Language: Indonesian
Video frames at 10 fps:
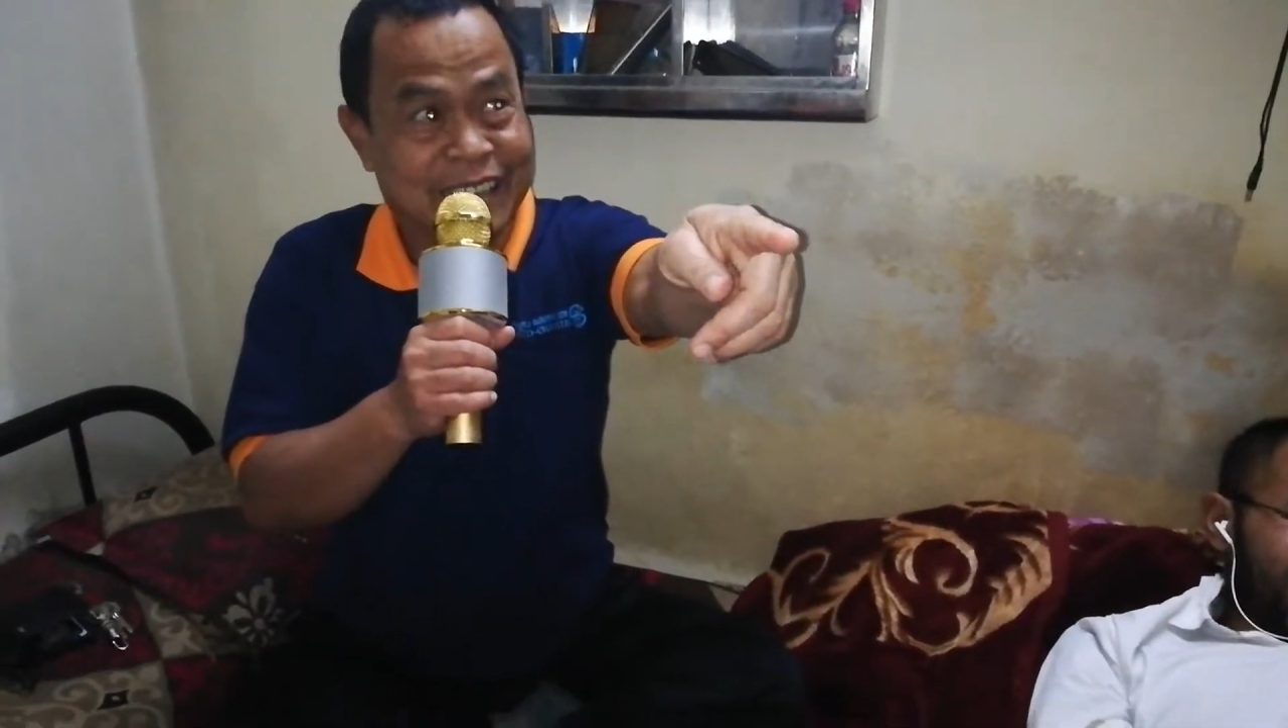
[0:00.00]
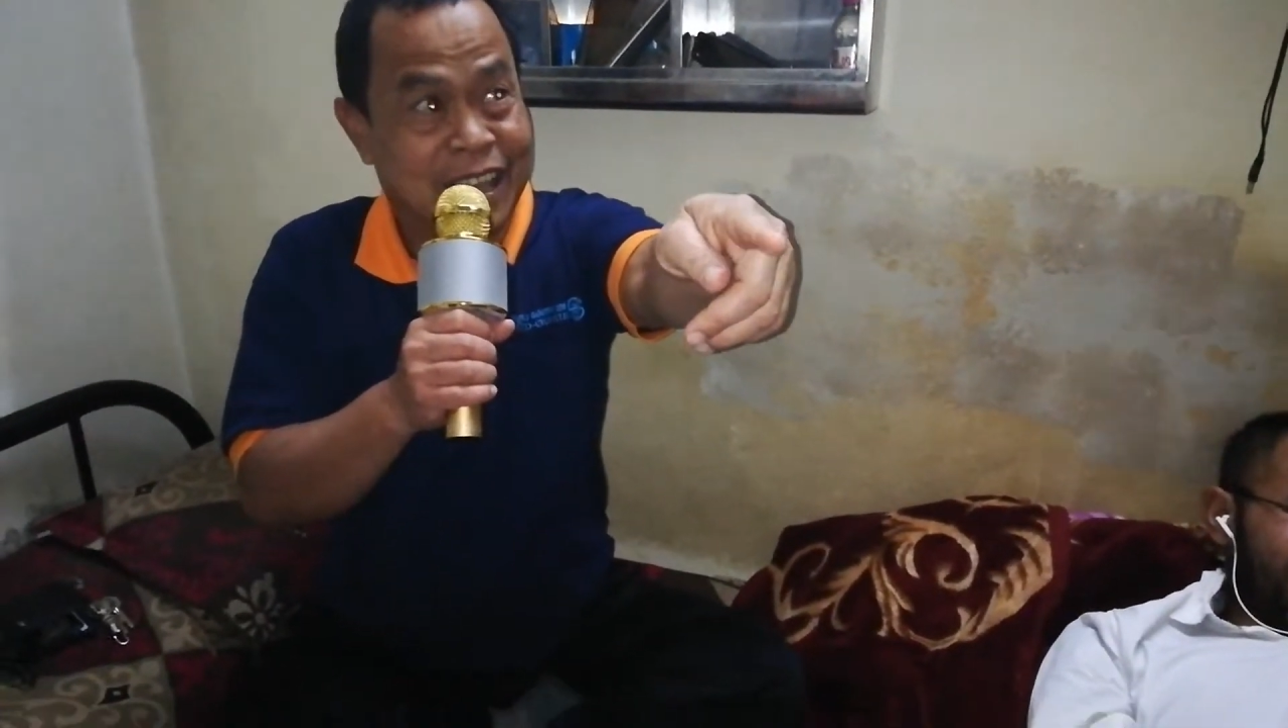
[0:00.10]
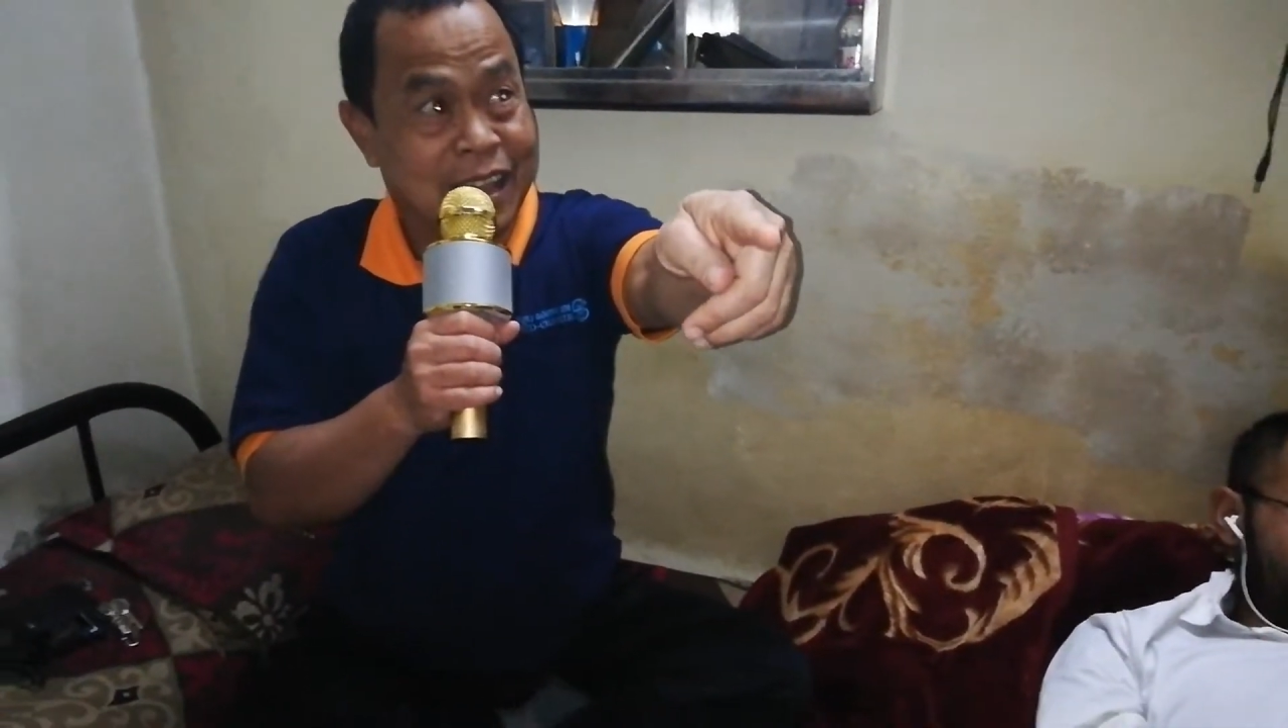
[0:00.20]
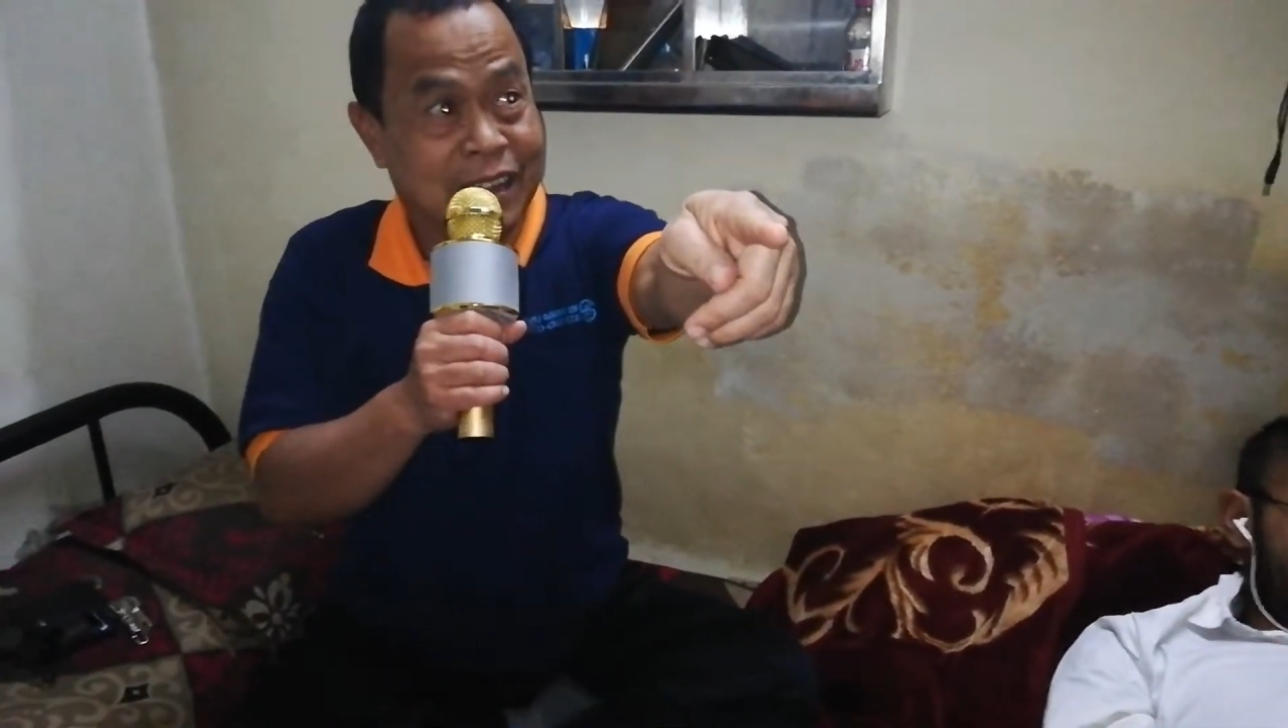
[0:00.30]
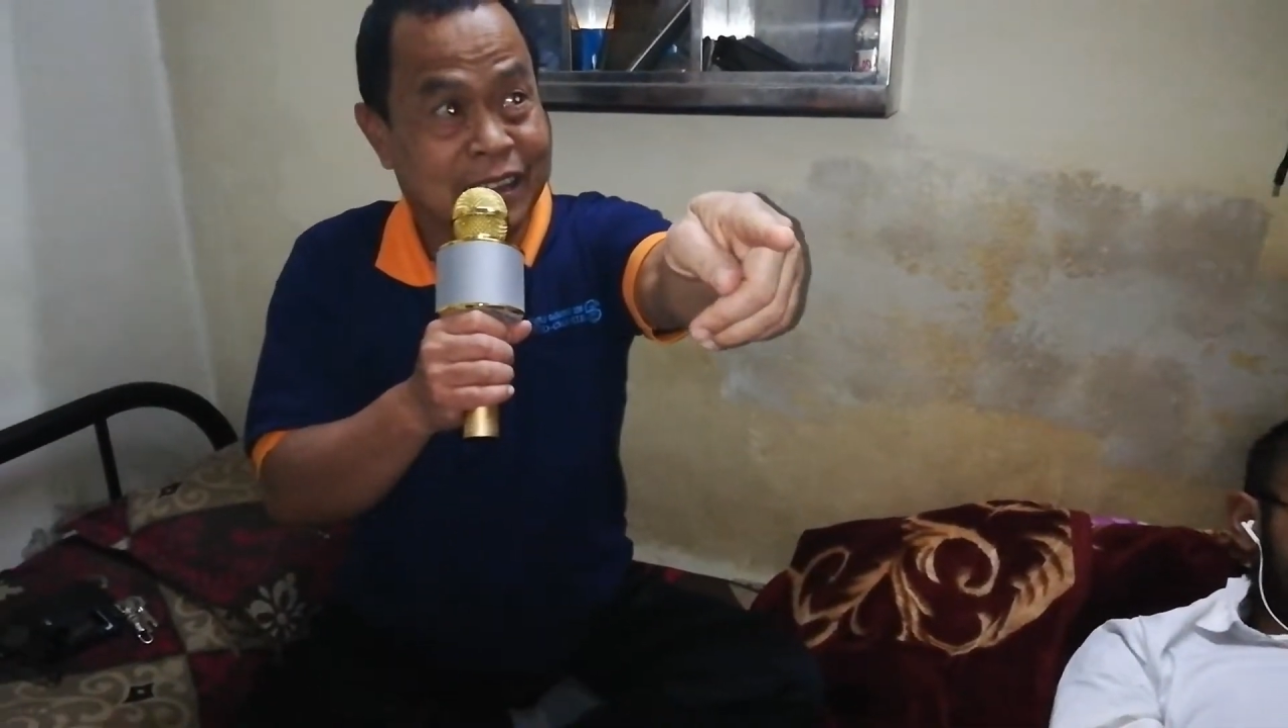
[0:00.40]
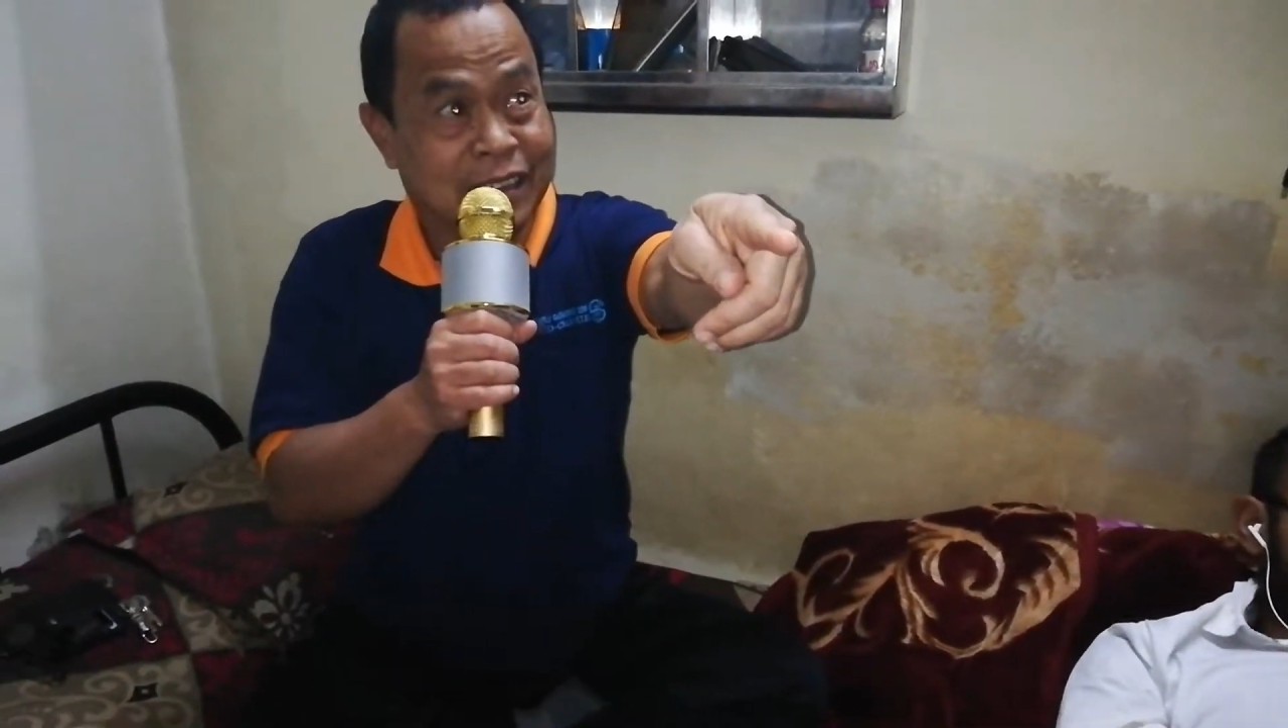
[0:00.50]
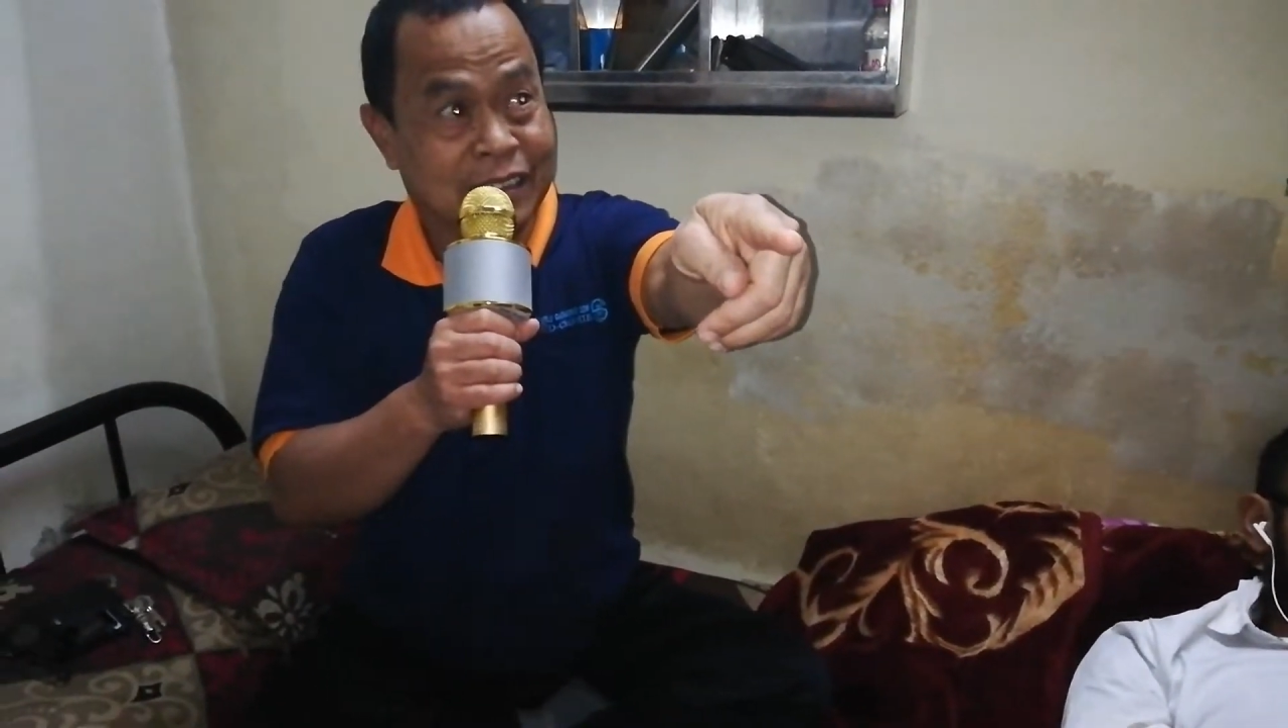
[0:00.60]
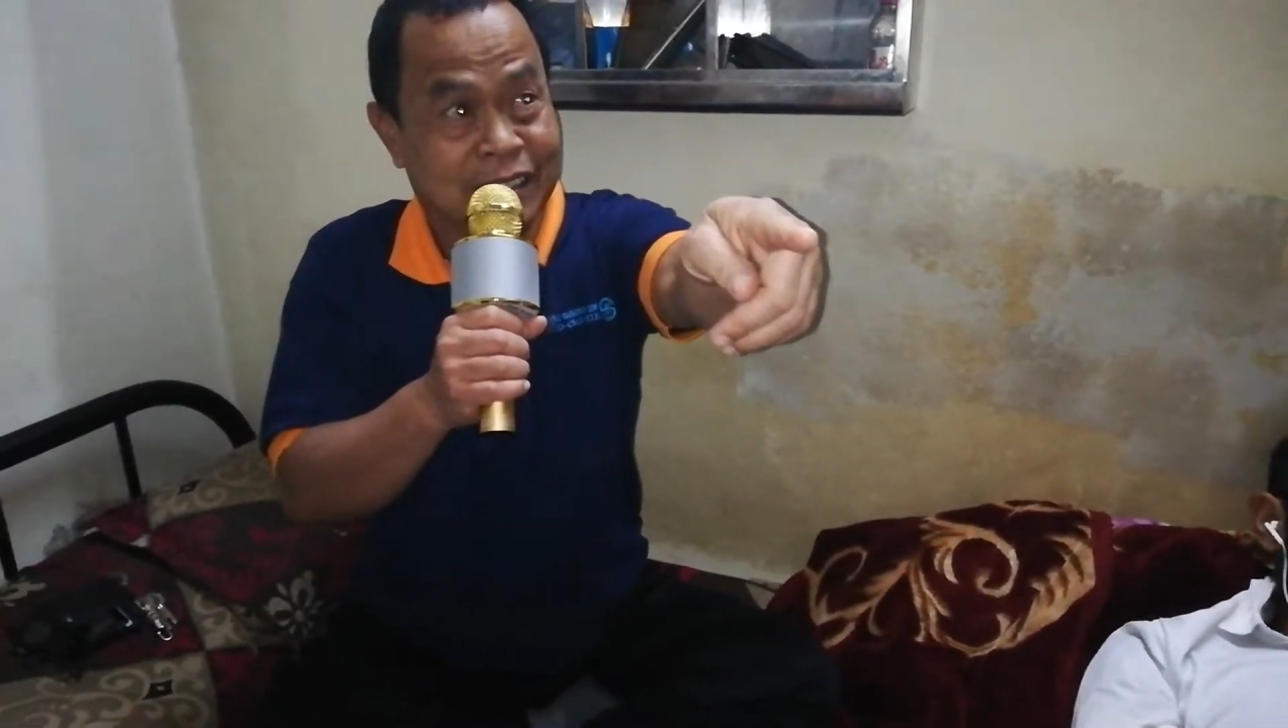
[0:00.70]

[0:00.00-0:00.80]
Syafiq